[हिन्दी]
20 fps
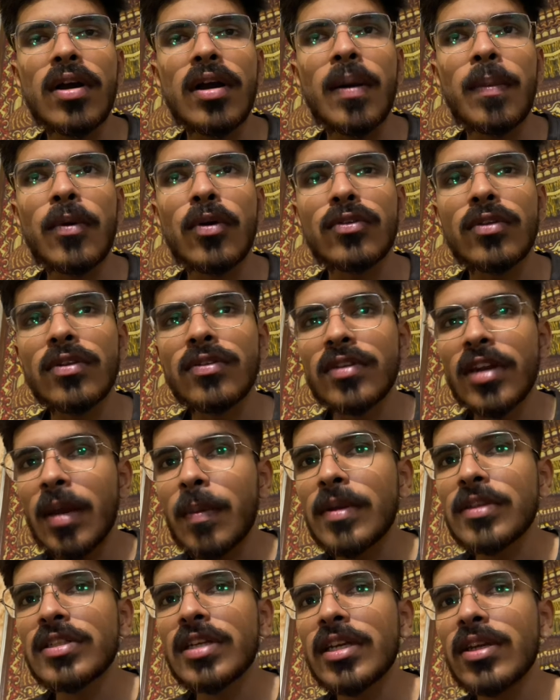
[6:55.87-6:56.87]
आपको
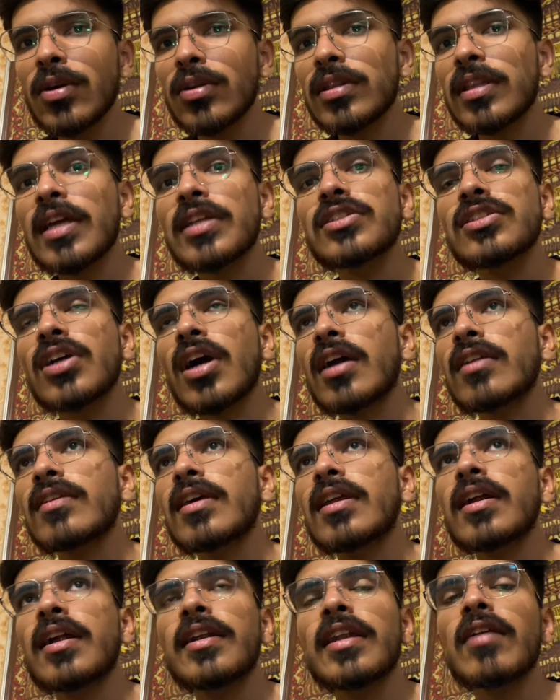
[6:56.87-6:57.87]
सब्सक्राइबर चाहिए होता है चार
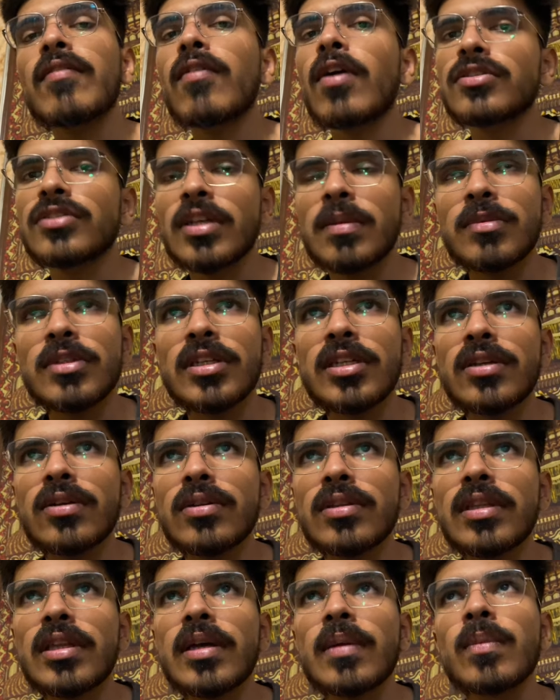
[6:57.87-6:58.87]
हज़ार घंटा वॉच टाइम चाहिए
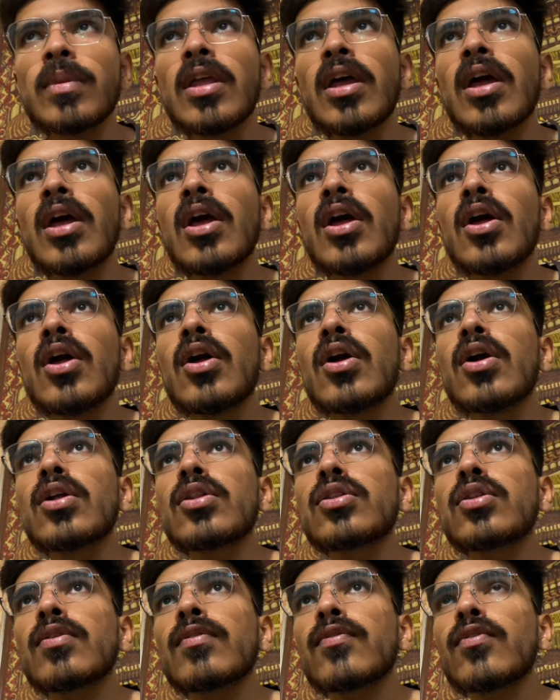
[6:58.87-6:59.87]
होता
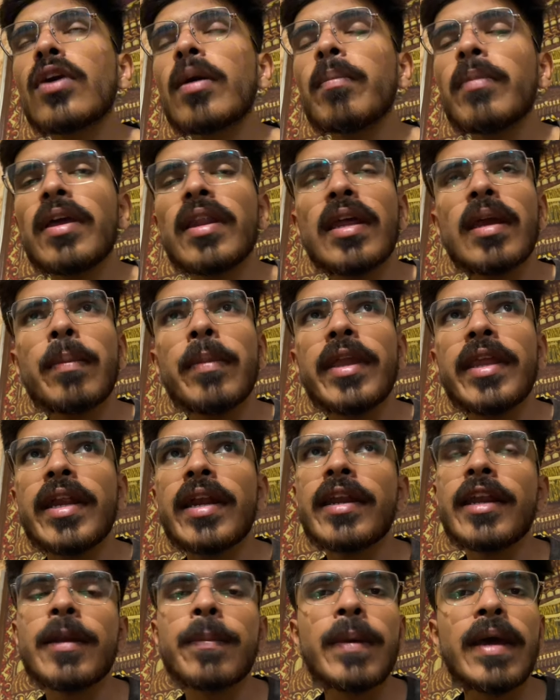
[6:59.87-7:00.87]
है तो वो अब मेरे महीना
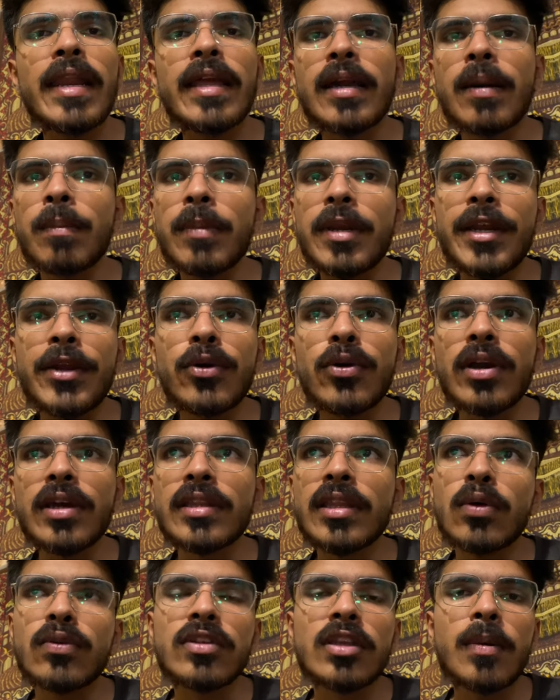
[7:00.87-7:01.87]
डेट पहले कंप्लीट हो गए
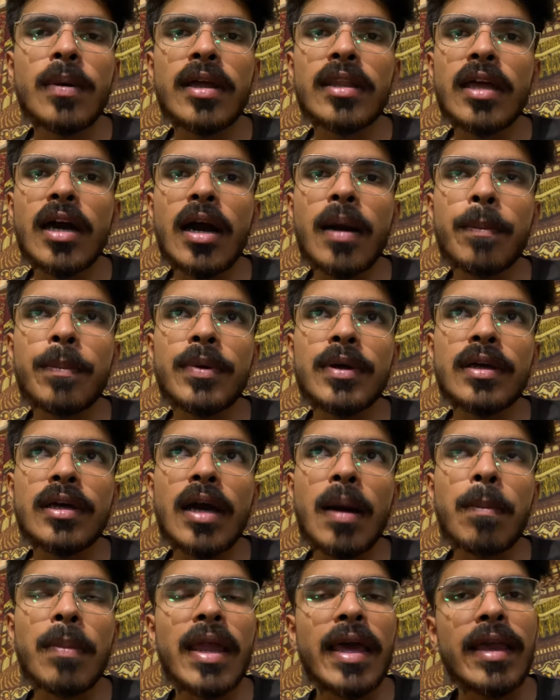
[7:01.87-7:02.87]
थे उसके बाद आप
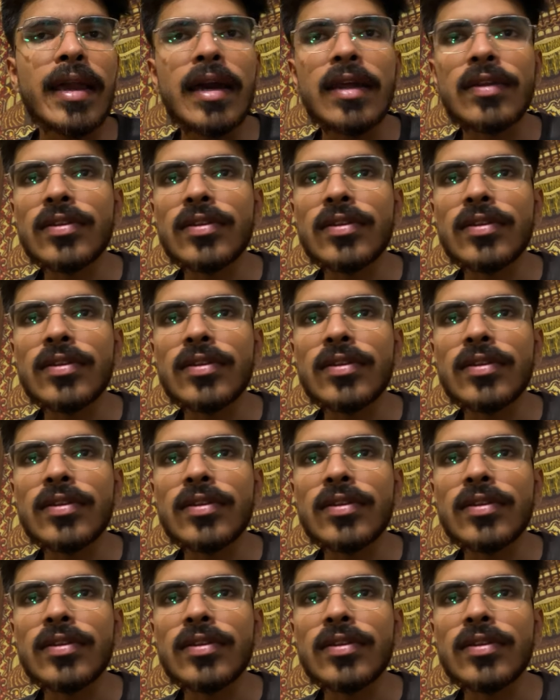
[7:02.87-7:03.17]
अप्लाई कर